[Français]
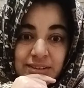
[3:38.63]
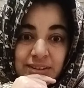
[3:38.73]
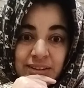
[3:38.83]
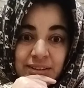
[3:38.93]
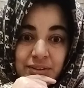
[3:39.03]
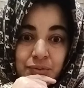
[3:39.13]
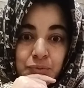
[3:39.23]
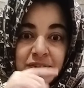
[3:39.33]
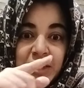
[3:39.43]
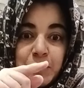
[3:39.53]
hein,
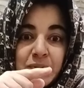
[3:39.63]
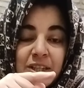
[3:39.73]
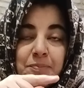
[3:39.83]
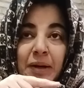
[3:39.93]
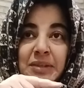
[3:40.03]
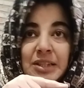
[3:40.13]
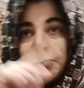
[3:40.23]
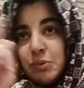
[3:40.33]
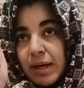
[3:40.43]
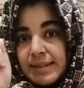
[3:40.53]
vous êtes peut-être parmi les
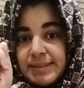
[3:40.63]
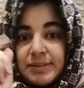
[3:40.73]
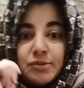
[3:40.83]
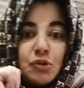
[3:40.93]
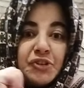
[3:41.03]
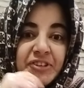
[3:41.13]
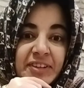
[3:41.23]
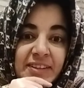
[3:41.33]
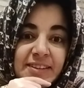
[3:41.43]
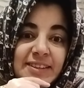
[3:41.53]
plus racistes aussi.